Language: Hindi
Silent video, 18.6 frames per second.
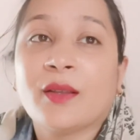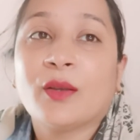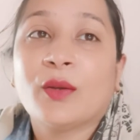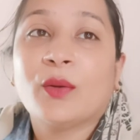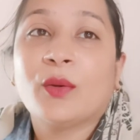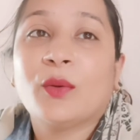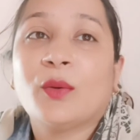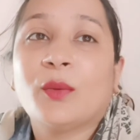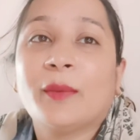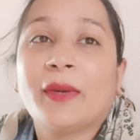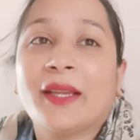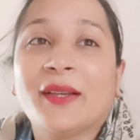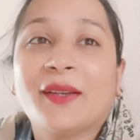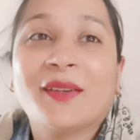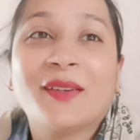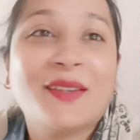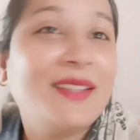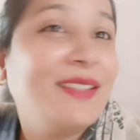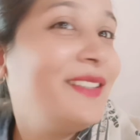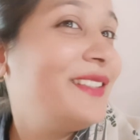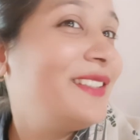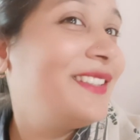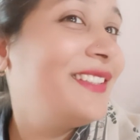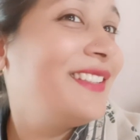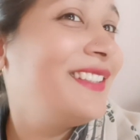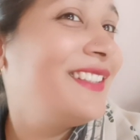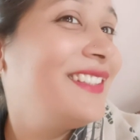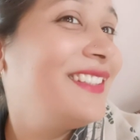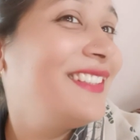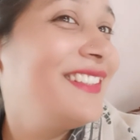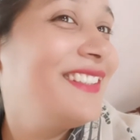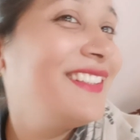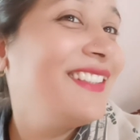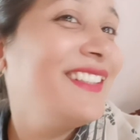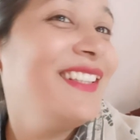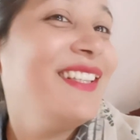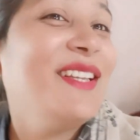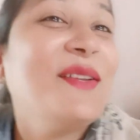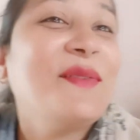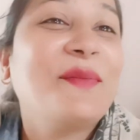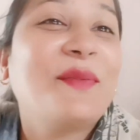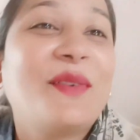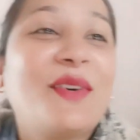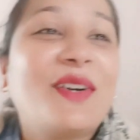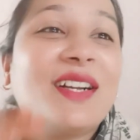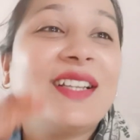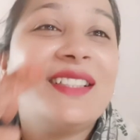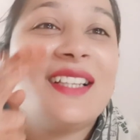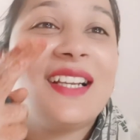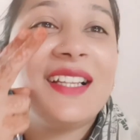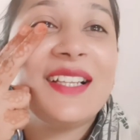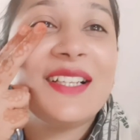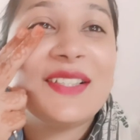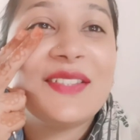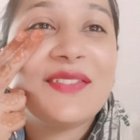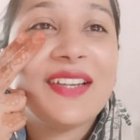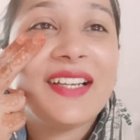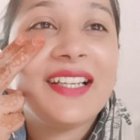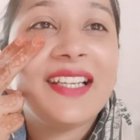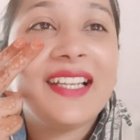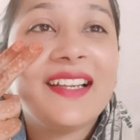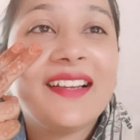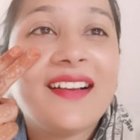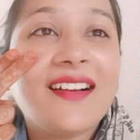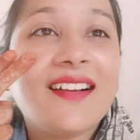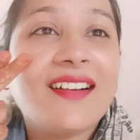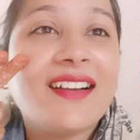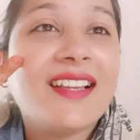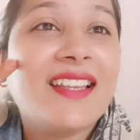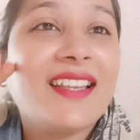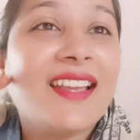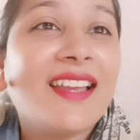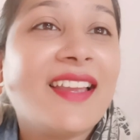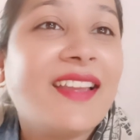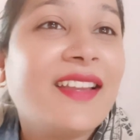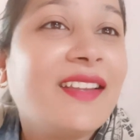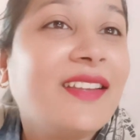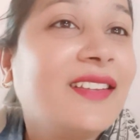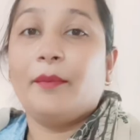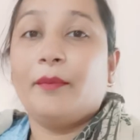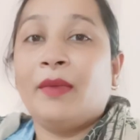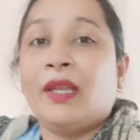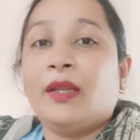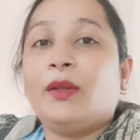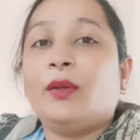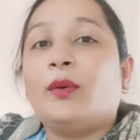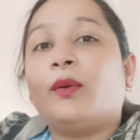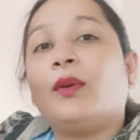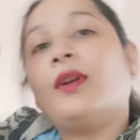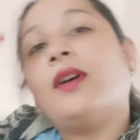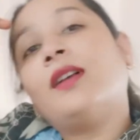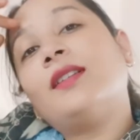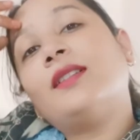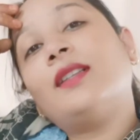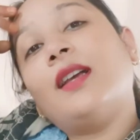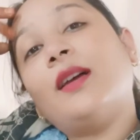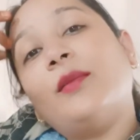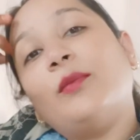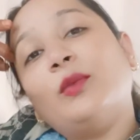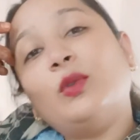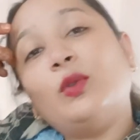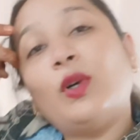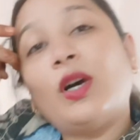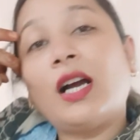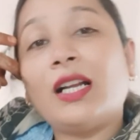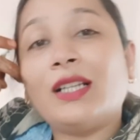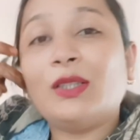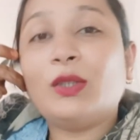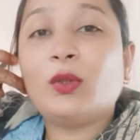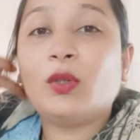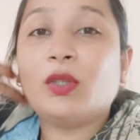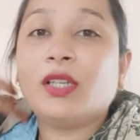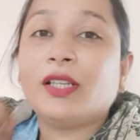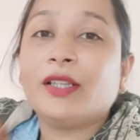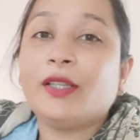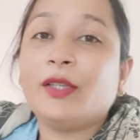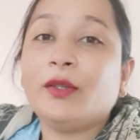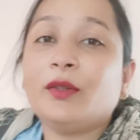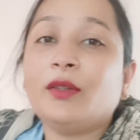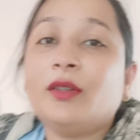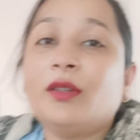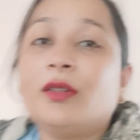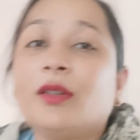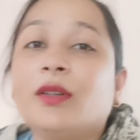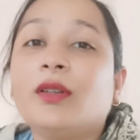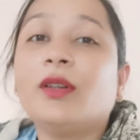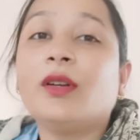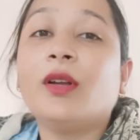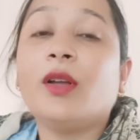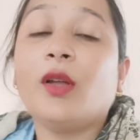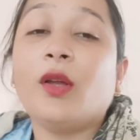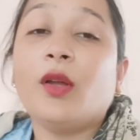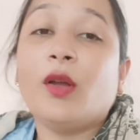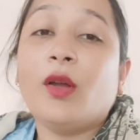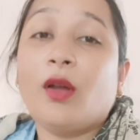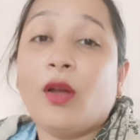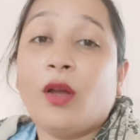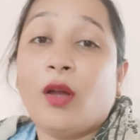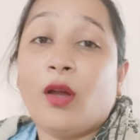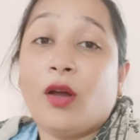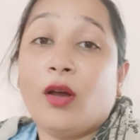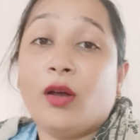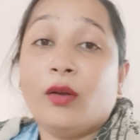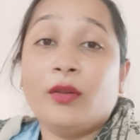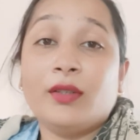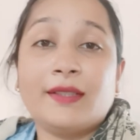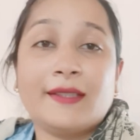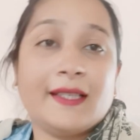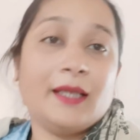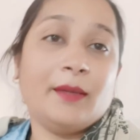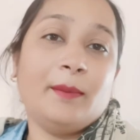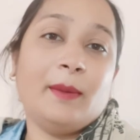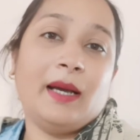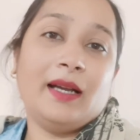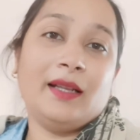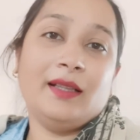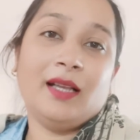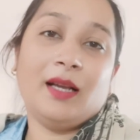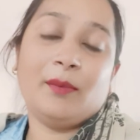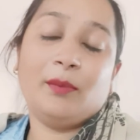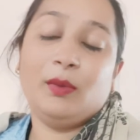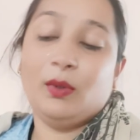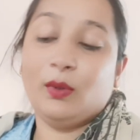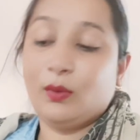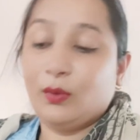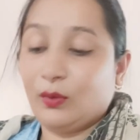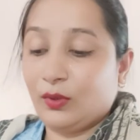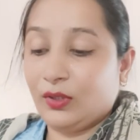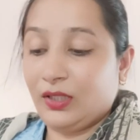ओ माय गॉड बहुत ज़्यादा स्वेटिंग आ गई है मैं थोड़ा सा मुँह हाथ धो लेती हूँ और उसके बाद आप लोगों को